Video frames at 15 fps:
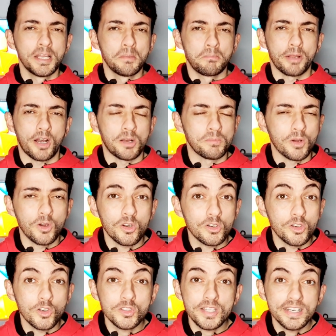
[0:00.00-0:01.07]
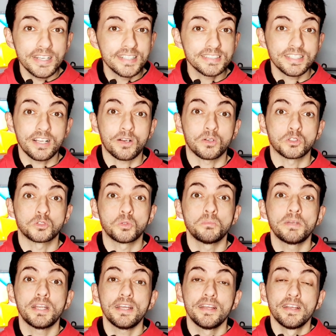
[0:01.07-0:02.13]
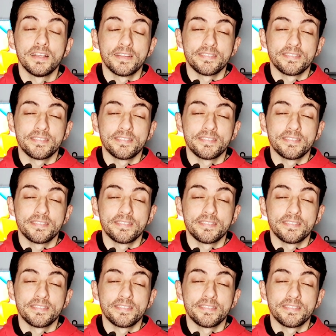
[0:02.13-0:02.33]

pero a lo mejor no tenéis la costumbre